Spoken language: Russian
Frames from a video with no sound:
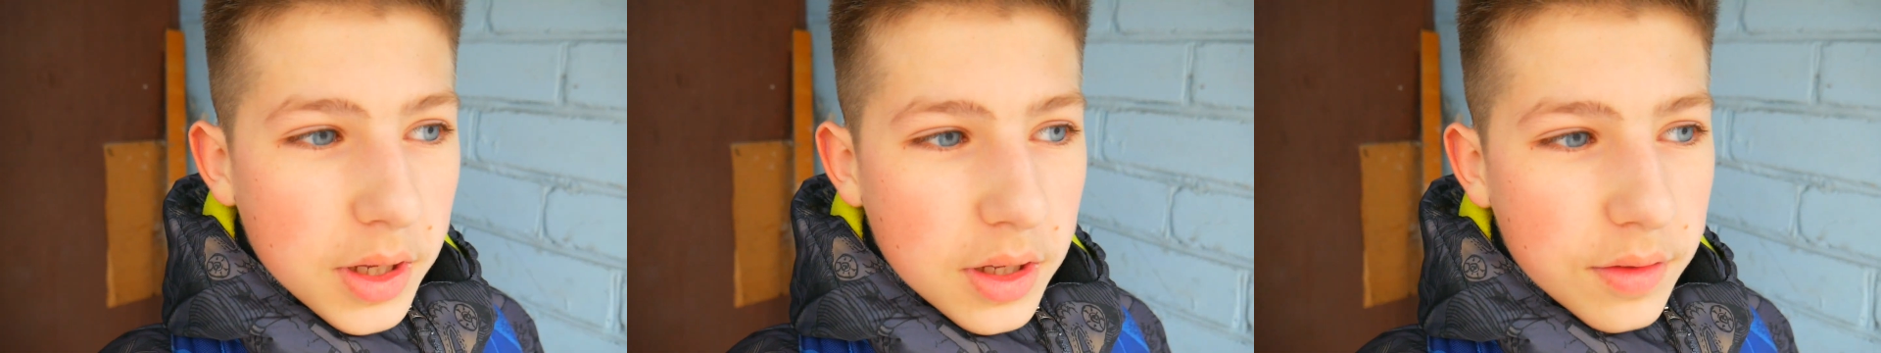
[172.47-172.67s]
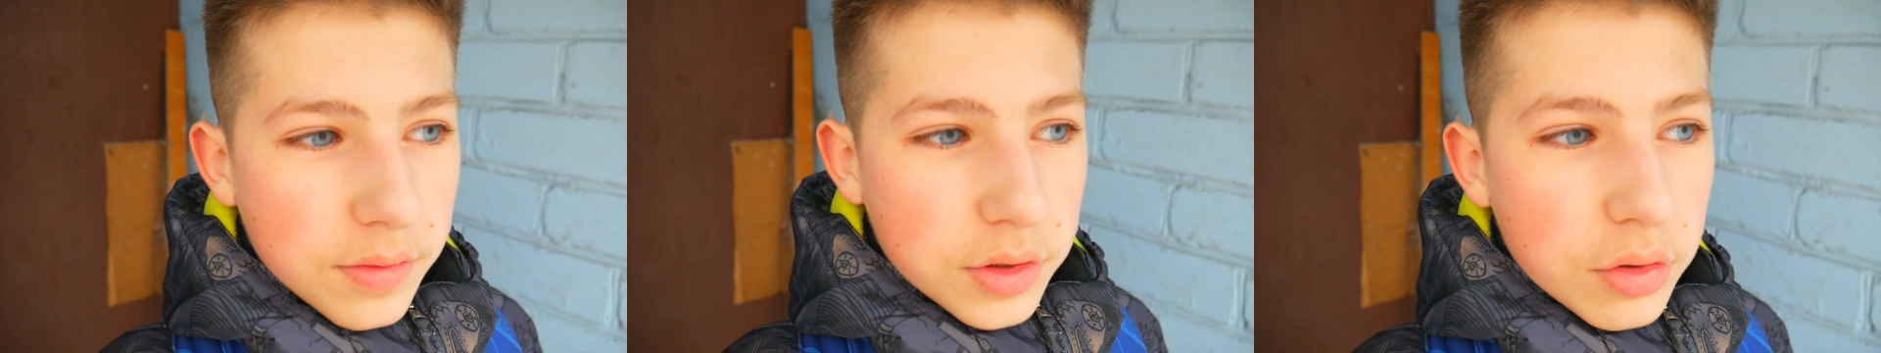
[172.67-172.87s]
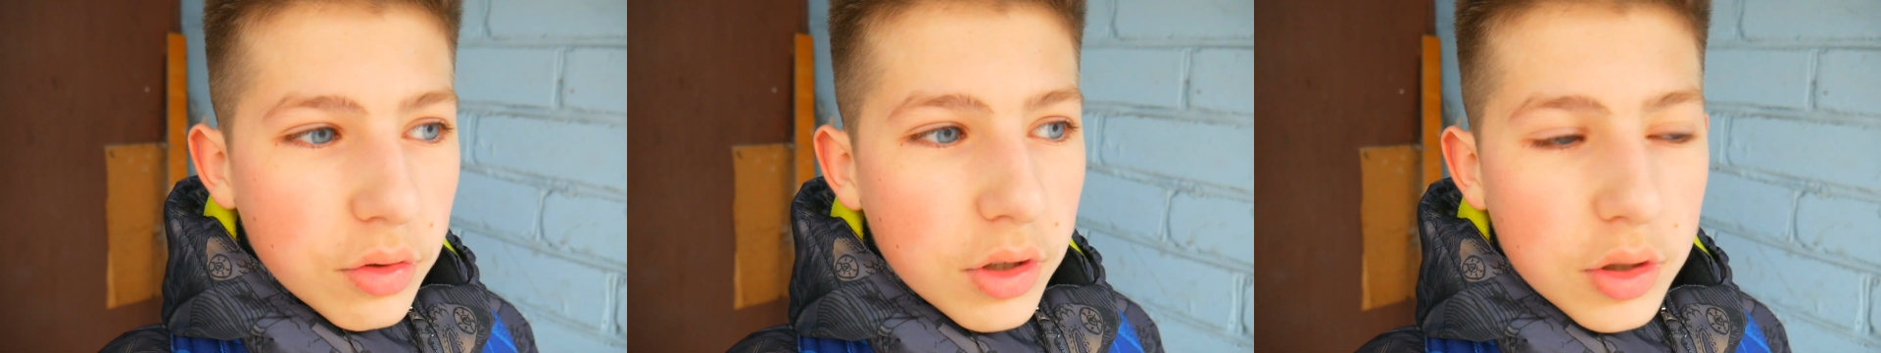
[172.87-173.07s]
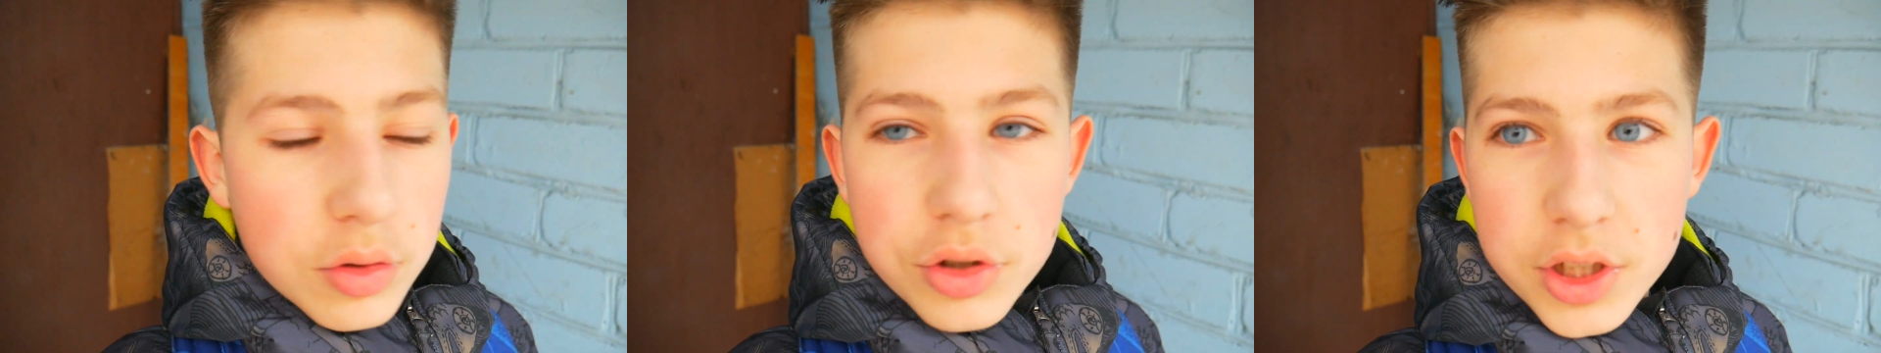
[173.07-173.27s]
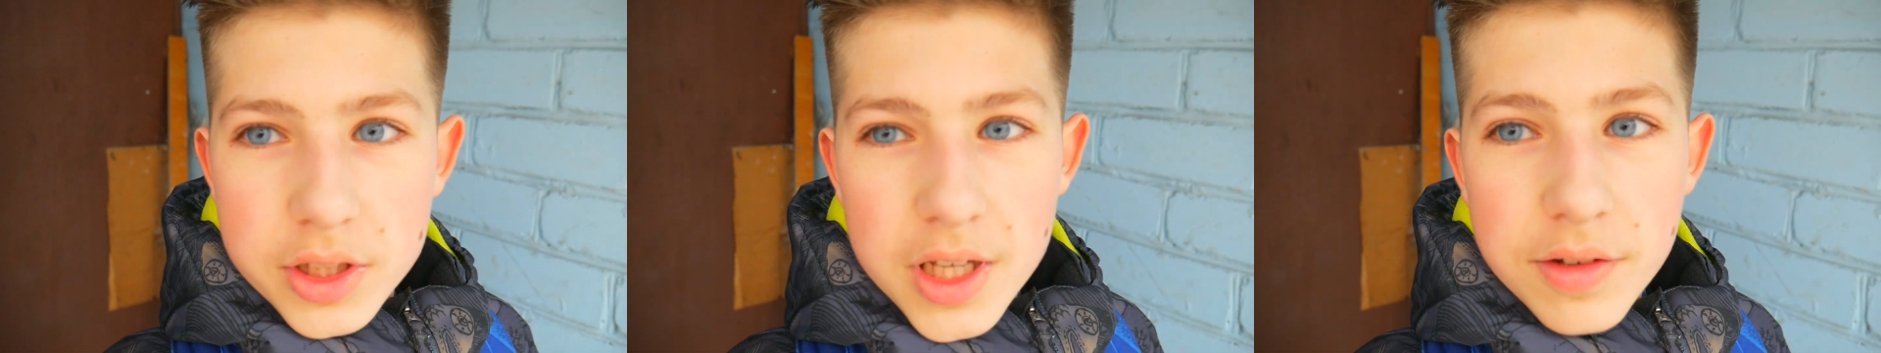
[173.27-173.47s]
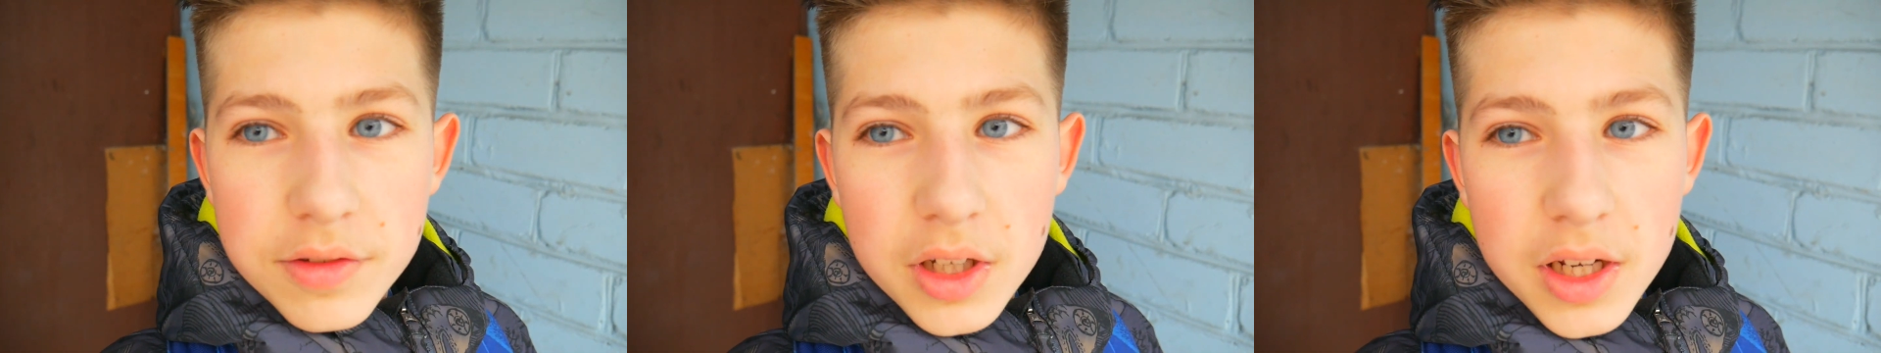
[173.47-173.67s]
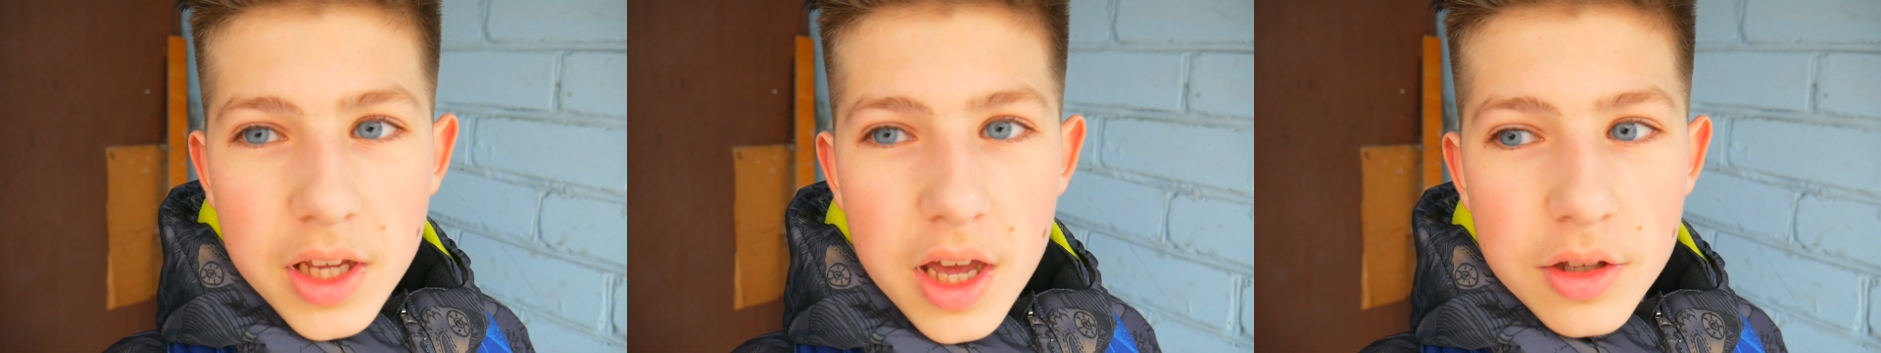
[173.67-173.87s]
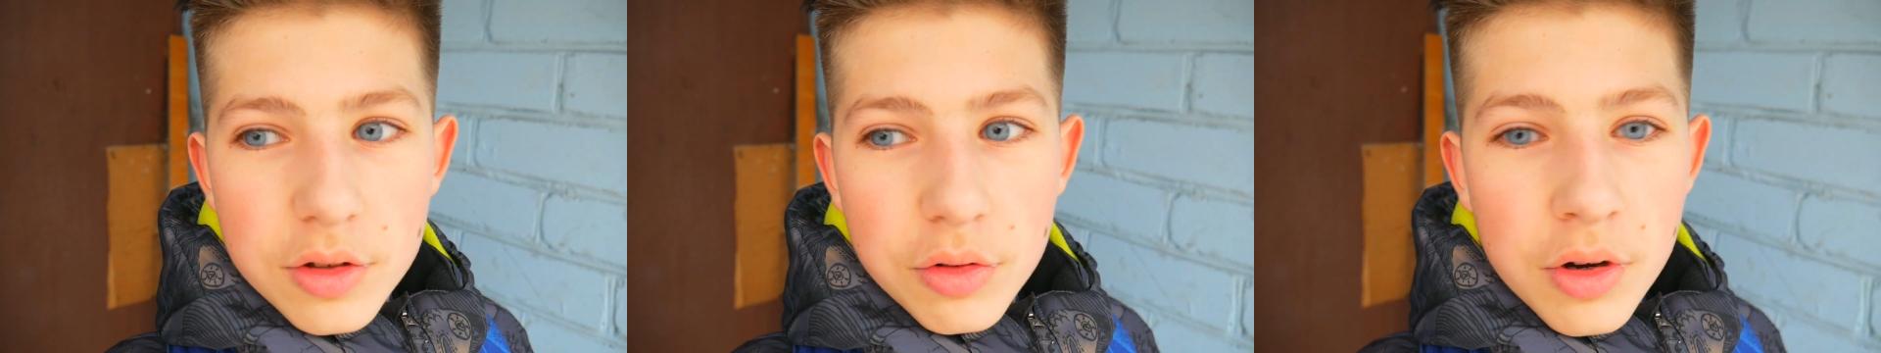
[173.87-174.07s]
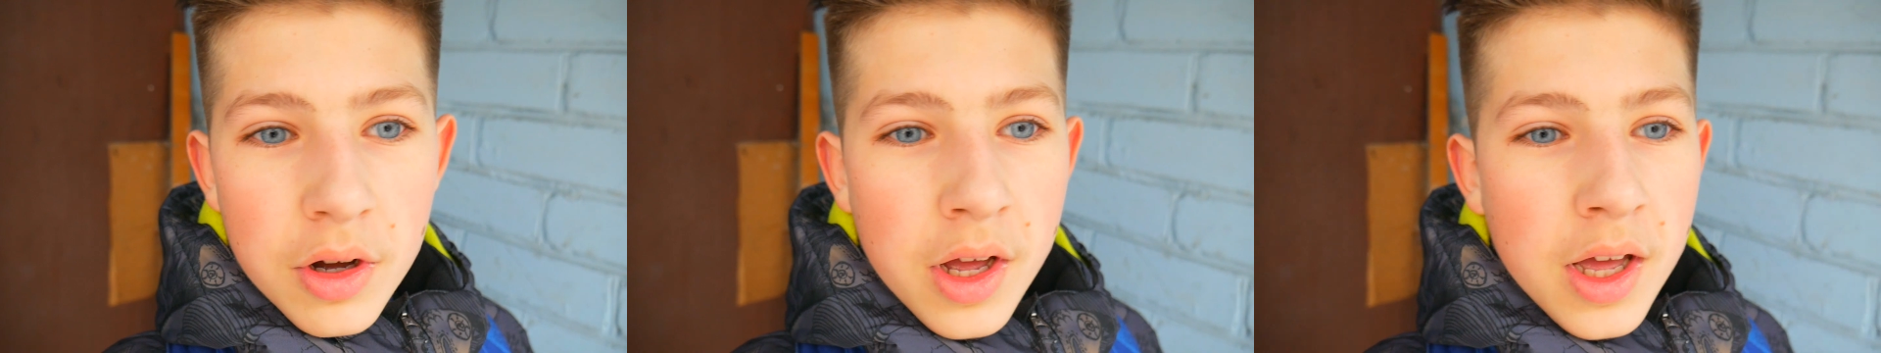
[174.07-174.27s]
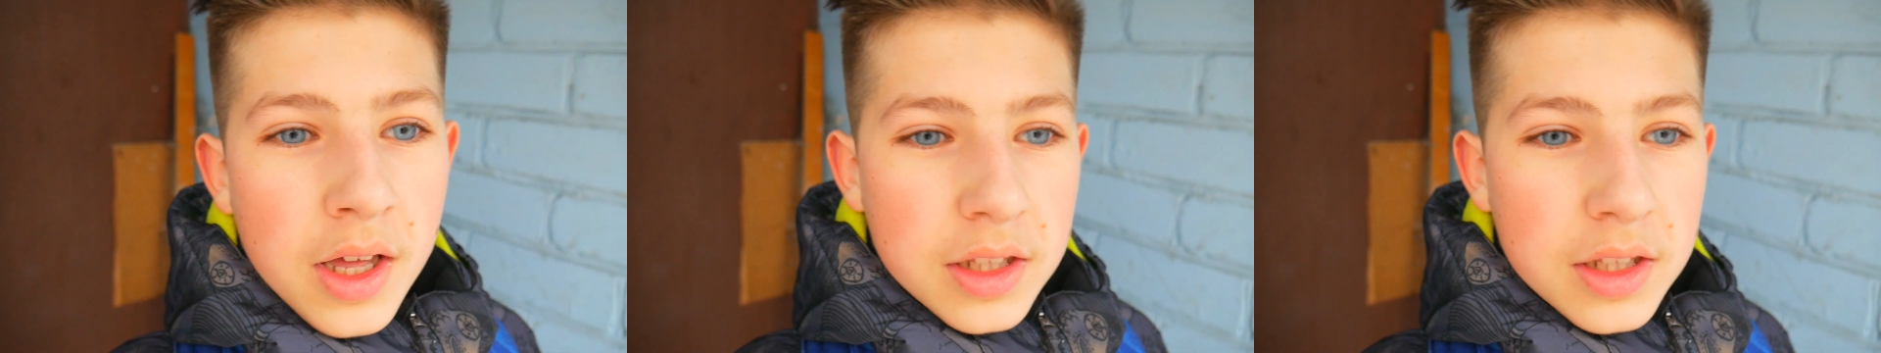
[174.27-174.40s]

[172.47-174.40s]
и все, и уже завтра я иду